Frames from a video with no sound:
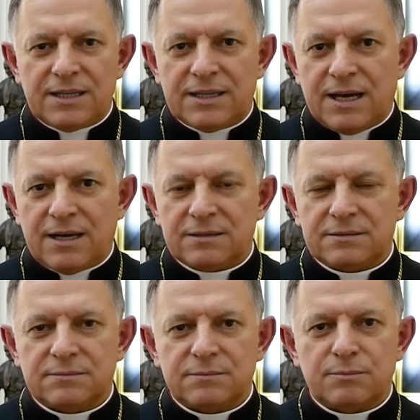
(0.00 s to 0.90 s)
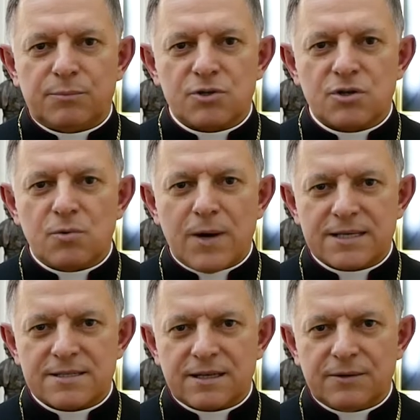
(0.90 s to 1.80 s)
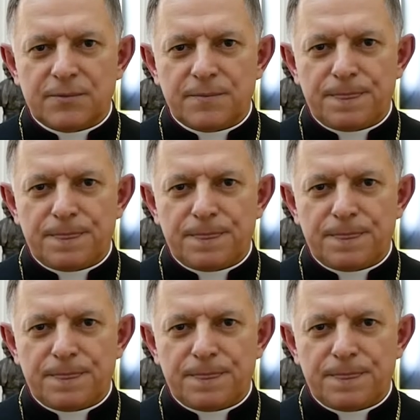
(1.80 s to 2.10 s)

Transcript: na Bożą łaskę.